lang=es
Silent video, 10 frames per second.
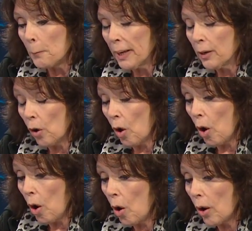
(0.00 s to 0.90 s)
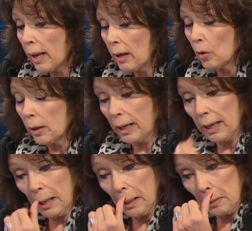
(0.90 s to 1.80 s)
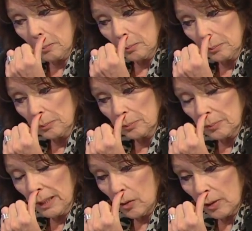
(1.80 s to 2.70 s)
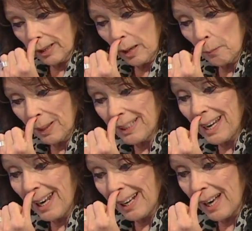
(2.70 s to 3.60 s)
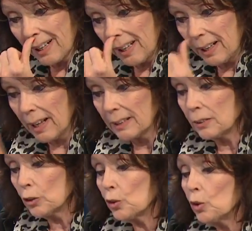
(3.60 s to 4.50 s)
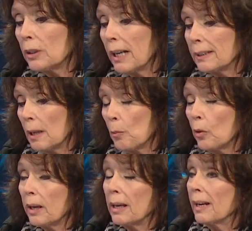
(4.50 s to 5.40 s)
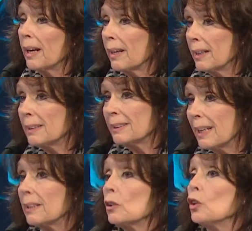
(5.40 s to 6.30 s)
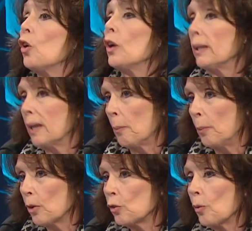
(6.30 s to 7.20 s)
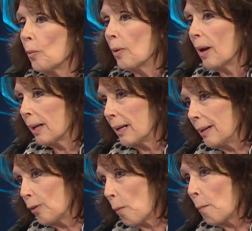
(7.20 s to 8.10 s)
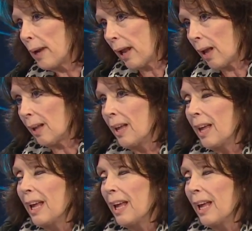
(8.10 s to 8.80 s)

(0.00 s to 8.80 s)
Pero en lo, que, en lo que respecta a las carreras, nosotros tratamos de que las carreras sean teóricas, por eso las que le nombré,